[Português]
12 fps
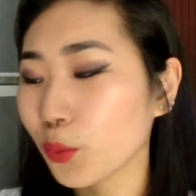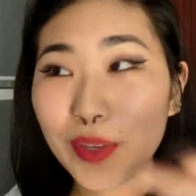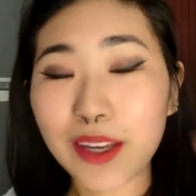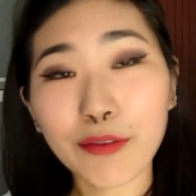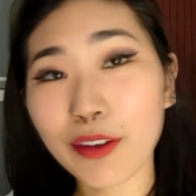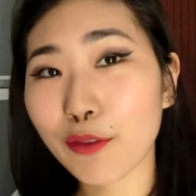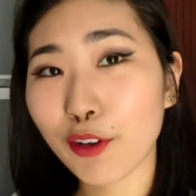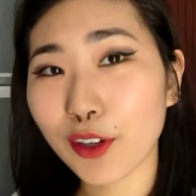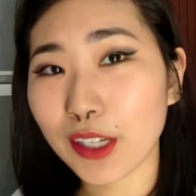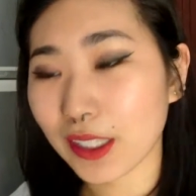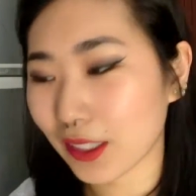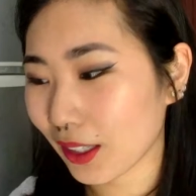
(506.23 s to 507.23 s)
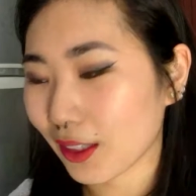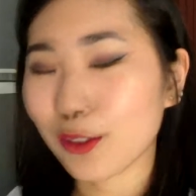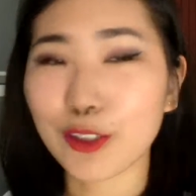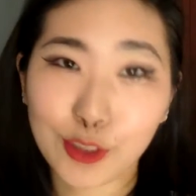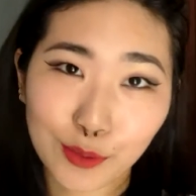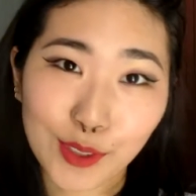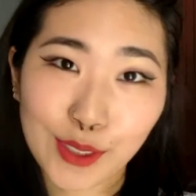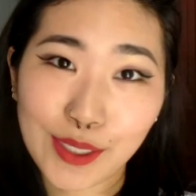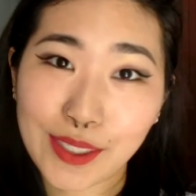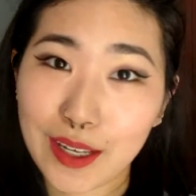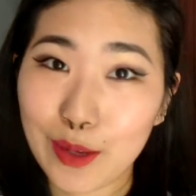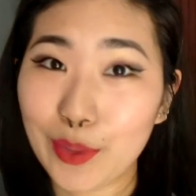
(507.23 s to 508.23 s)
Minha favorita, eu acho que vocês
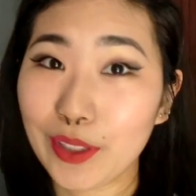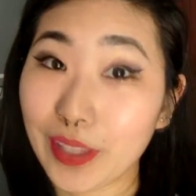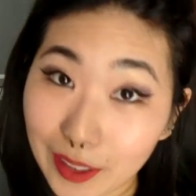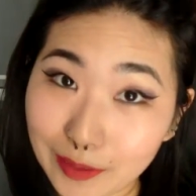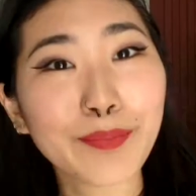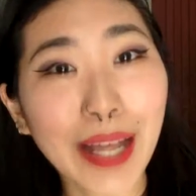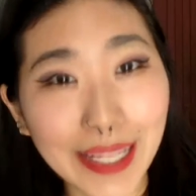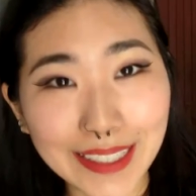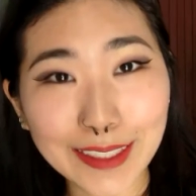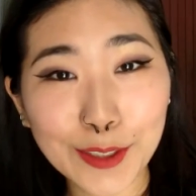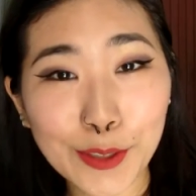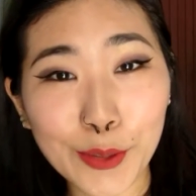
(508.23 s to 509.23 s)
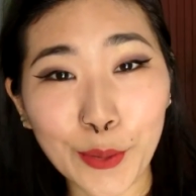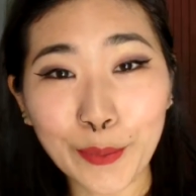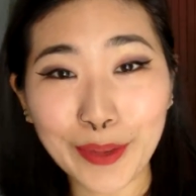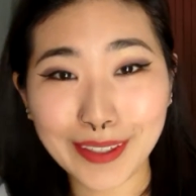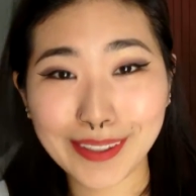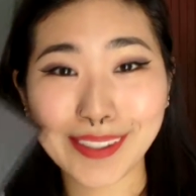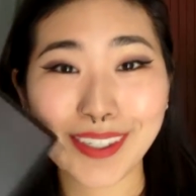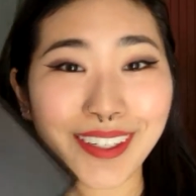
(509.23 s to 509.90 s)
sabem, né? Paleta de sombras.